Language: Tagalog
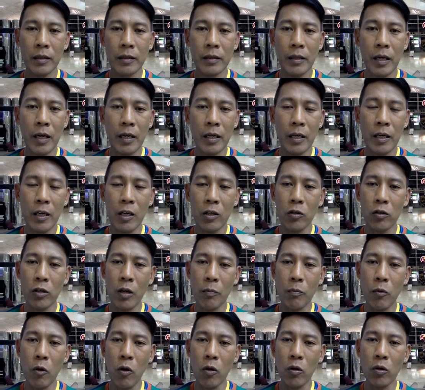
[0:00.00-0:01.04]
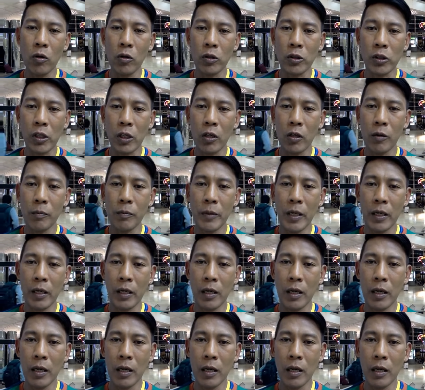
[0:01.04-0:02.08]
naririto na po ako sa loob ng
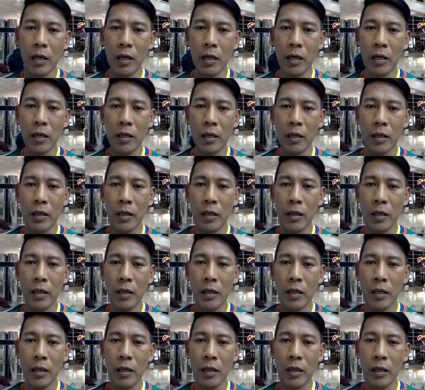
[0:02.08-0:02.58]
uh,